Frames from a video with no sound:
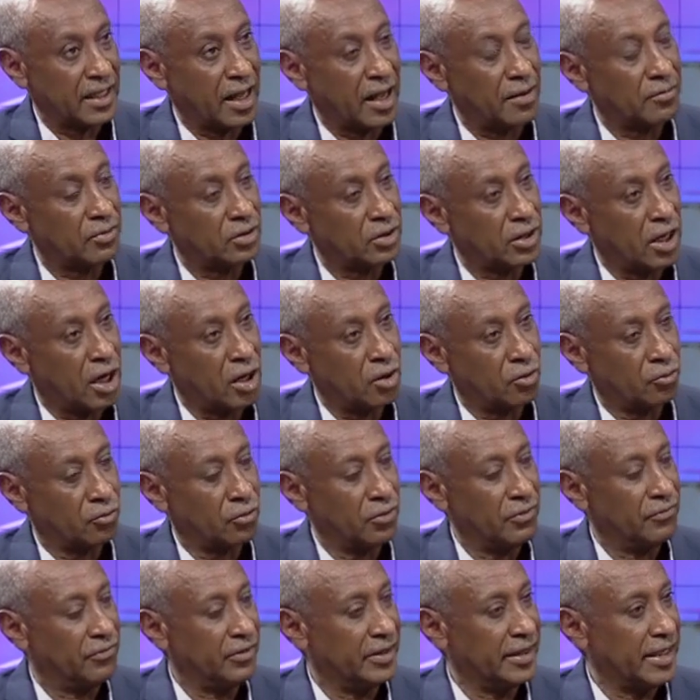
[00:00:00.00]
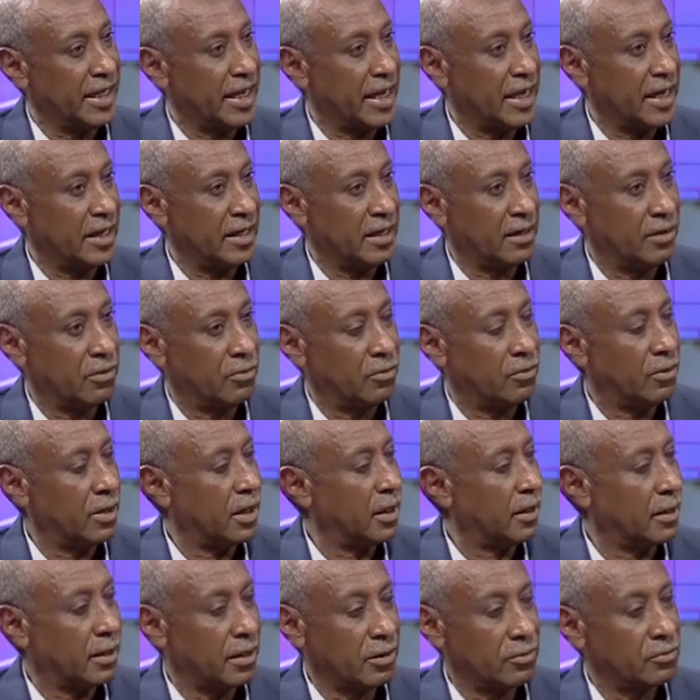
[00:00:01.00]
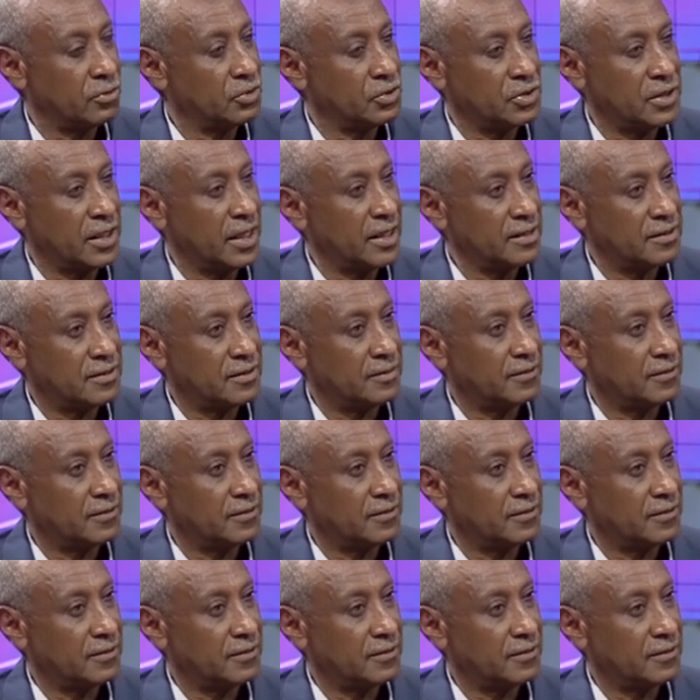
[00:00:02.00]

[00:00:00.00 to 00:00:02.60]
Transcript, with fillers: أمر تحركهم في النهاية هو قرار سياسي